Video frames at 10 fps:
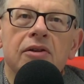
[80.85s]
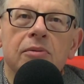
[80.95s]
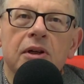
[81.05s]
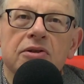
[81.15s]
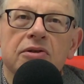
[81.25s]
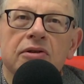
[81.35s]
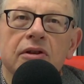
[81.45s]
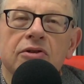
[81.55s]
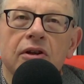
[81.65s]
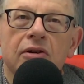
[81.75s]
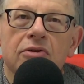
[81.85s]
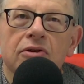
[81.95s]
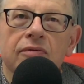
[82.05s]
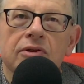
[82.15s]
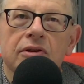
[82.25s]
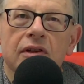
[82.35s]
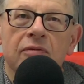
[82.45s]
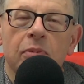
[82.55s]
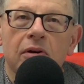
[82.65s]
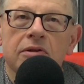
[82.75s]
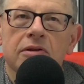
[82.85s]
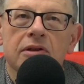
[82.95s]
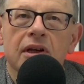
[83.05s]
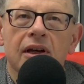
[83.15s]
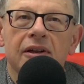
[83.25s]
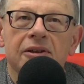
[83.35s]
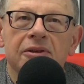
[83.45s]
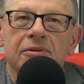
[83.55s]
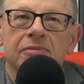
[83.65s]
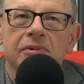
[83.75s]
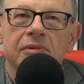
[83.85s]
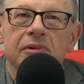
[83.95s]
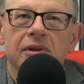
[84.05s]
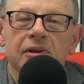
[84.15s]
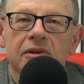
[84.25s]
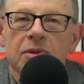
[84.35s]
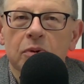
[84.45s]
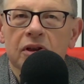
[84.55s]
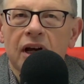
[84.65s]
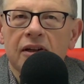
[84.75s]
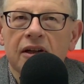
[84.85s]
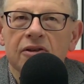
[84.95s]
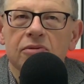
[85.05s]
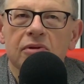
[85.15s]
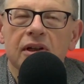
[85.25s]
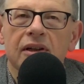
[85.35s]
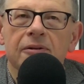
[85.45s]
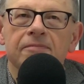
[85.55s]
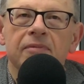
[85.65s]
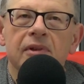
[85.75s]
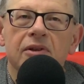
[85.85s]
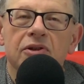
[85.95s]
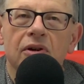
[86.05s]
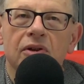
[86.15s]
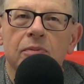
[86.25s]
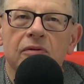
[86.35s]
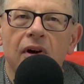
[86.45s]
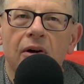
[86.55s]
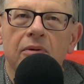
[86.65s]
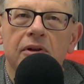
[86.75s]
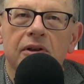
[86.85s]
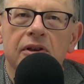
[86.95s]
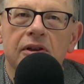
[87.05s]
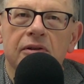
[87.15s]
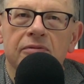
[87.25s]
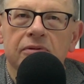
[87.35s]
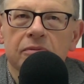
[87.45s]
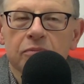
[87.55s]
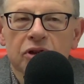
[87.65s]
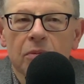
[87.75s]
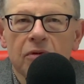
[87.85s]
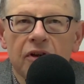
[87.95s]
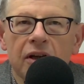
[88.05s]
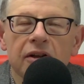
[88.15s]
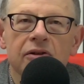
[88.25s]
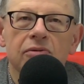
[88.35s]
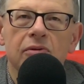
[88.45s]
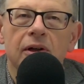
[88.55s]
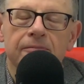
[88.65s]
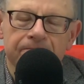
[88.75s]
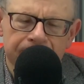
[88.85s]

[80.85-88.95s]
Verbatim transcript: Natomiast jeżeli chodzi o wizytę w Polsce, y, spotkania, które się odbywały i przemówienie, które